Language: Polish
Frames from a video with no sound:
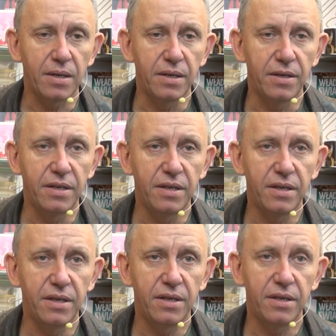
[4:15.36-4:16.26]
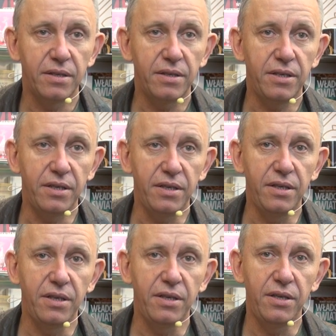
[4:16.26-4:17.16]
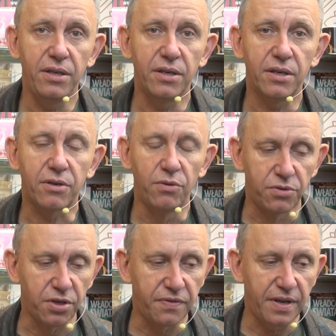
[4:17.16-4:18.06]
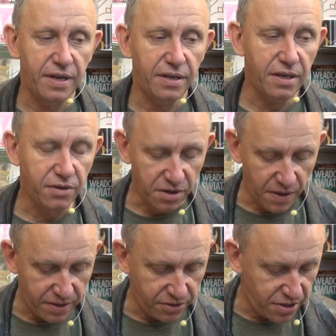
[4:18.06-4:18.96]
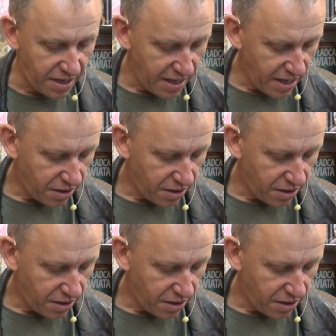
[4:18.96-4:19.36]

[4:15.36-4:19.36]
yy, i kluczowe jego gałęzie,